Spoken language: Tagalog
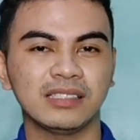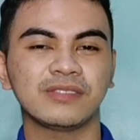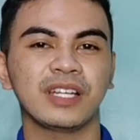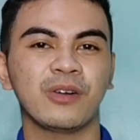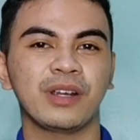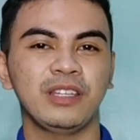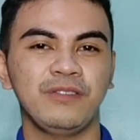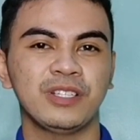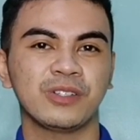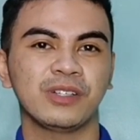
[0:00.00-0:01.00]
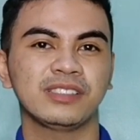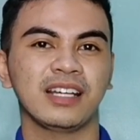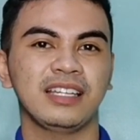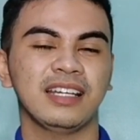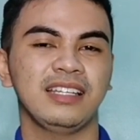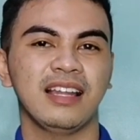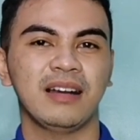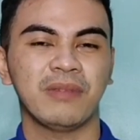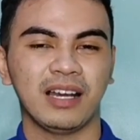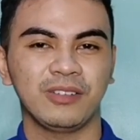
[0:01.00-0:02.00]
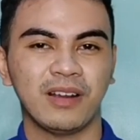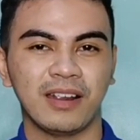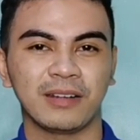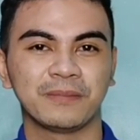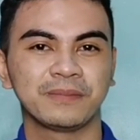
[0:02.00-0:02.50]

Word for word: district or division sa kanilang mga lugar.